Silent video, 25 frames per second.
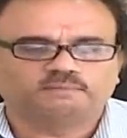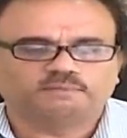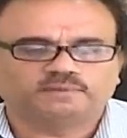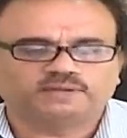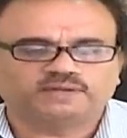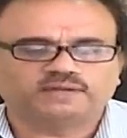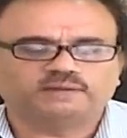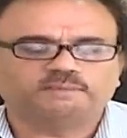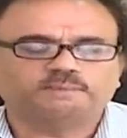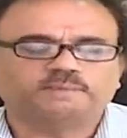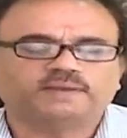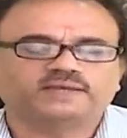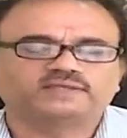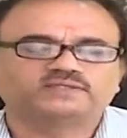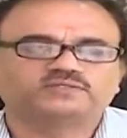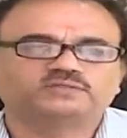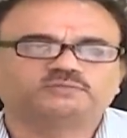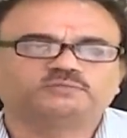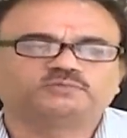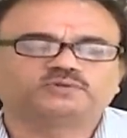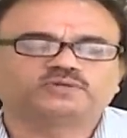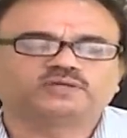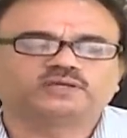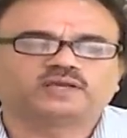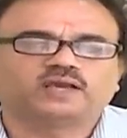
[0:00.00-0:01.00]
మెటల్ ప్యాక్స్
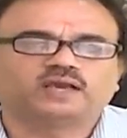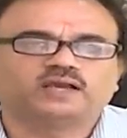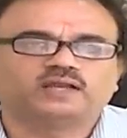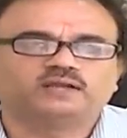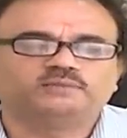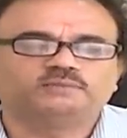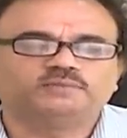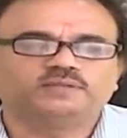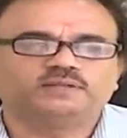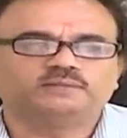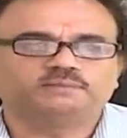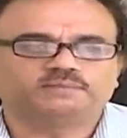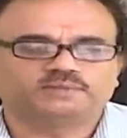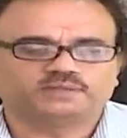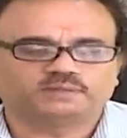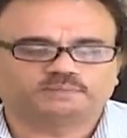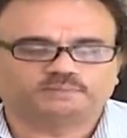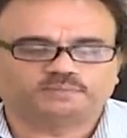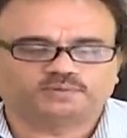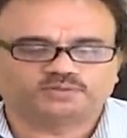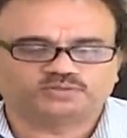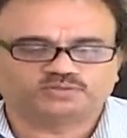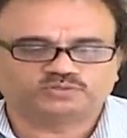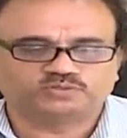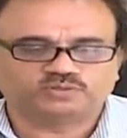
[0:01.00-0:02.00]
ముఖ్యంగా అల్యూమినియం అంత
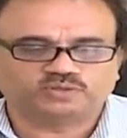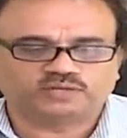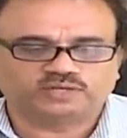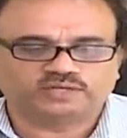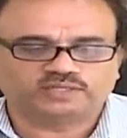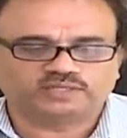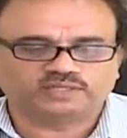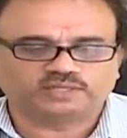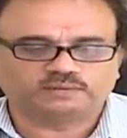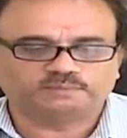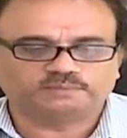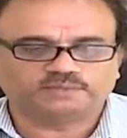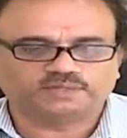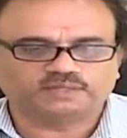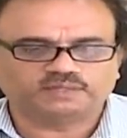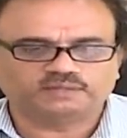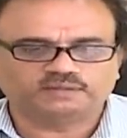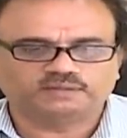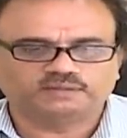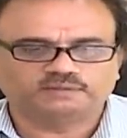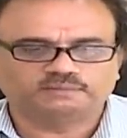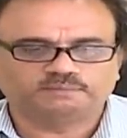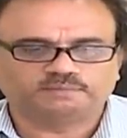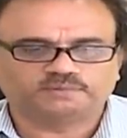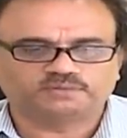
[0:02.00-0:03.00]
పాజిటివ్గా లేదు కాబట్టి
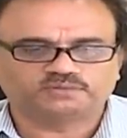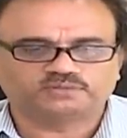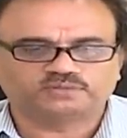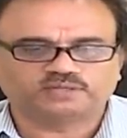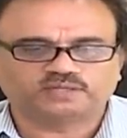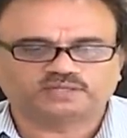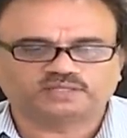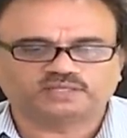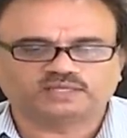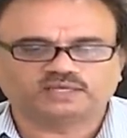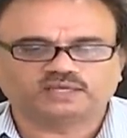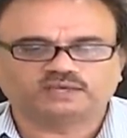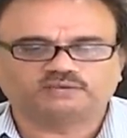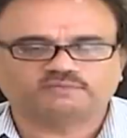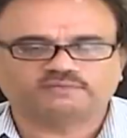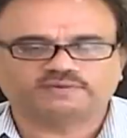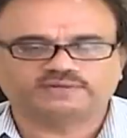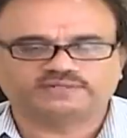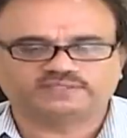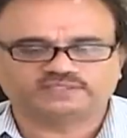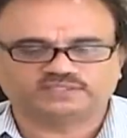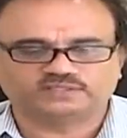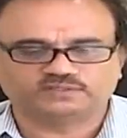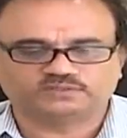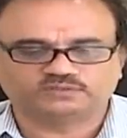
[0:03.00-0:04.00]
ప్రస్తుతానికి
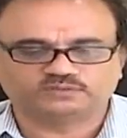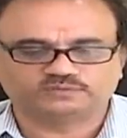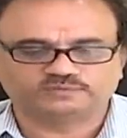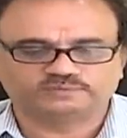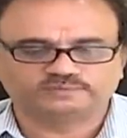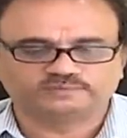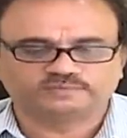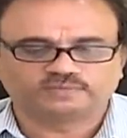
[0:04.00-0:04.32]
అవాయిడ్ చేయొచ్చు